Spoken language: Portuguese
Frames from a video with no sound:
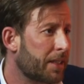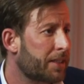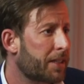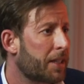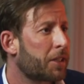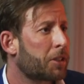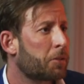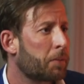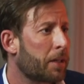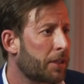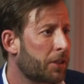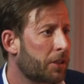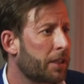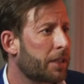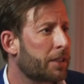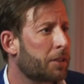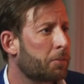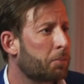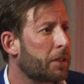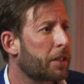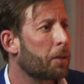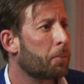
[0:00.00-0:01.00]
recentemente
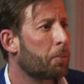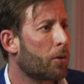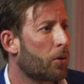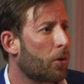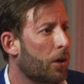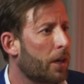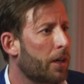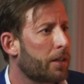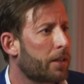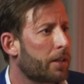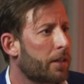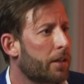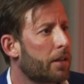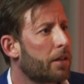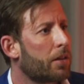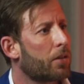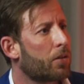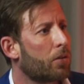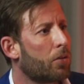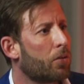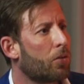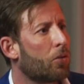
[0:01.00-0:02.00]
nesse Big Brother,
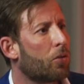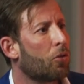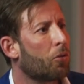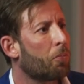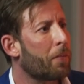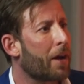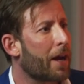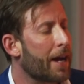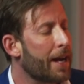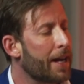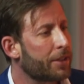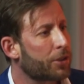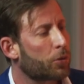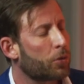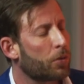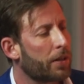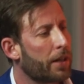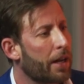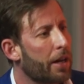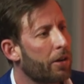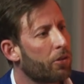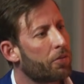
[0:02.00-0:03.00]
o, o médico,
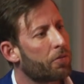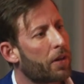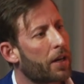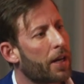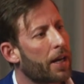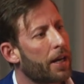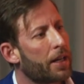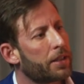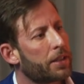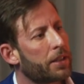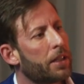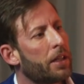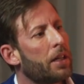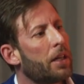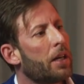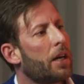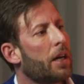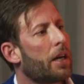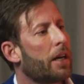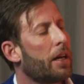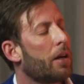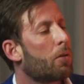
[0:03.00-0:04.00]
né, o Fred,
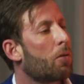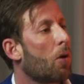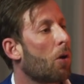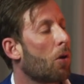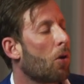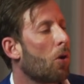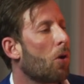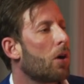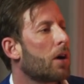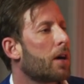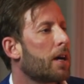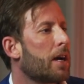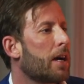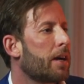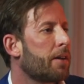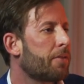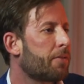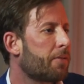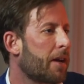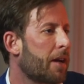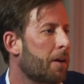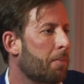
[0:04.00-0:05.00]
ele coloca a,
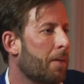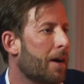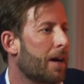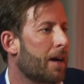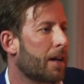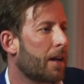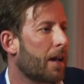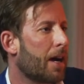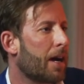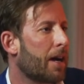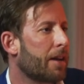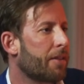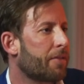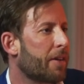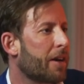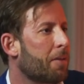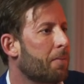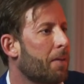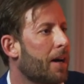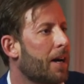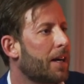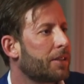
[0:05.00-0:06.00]
enfermar, a
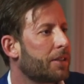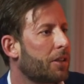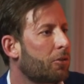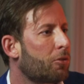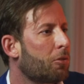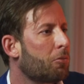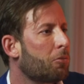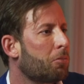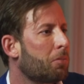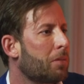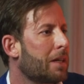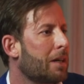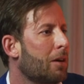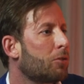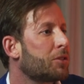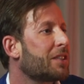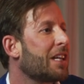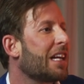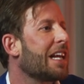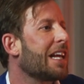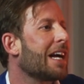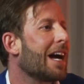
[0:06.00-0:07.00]
enfermagem como uma
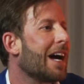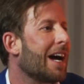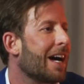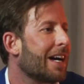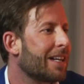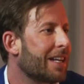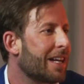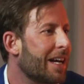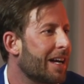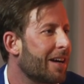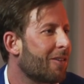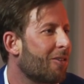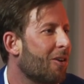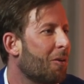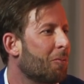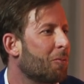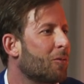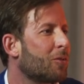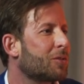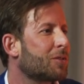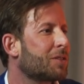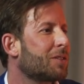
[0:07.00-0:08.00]
auxiliar, né?
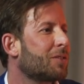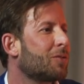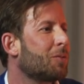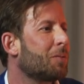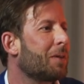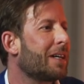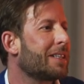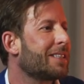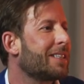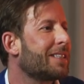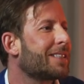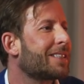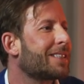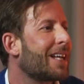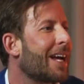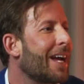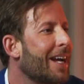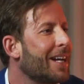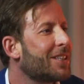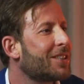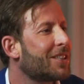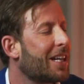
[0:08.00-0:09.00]
como um
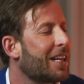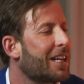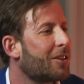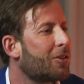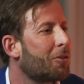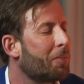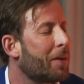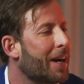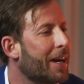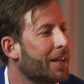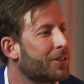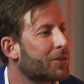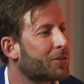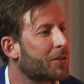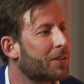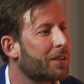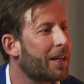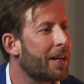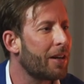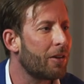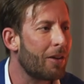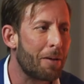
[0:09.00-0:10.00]
assistente ali do médico.
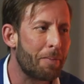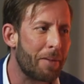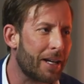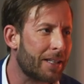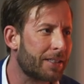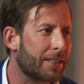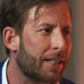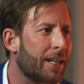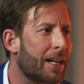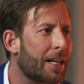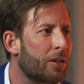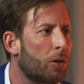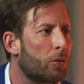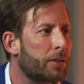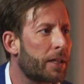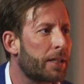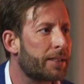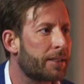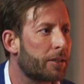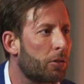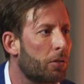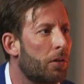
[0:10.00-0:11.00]
Né? E não é bem assim, cada um
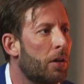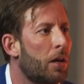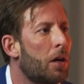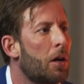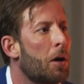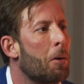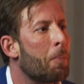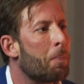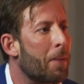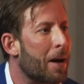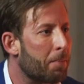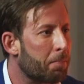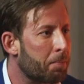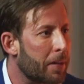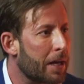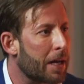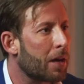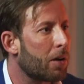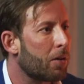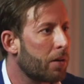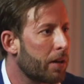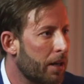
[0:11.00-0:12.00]
tem seu
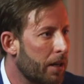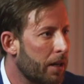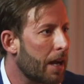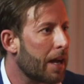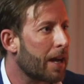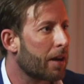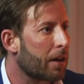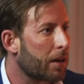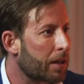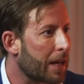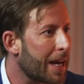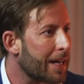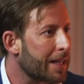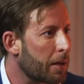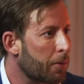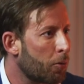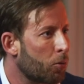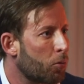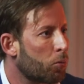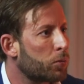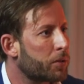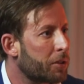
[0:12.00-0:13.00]
papel e é cada
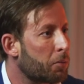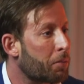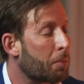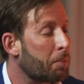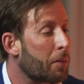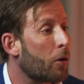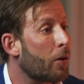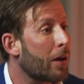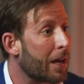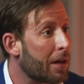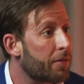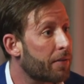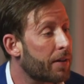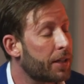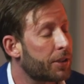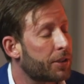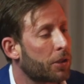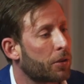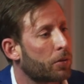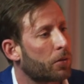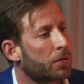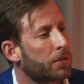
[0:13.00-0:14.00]
um com seu papel
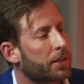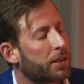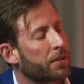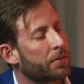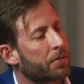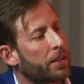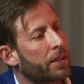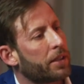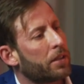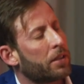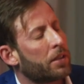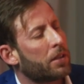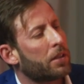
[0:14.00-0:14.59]
relevante, inclusive. Né?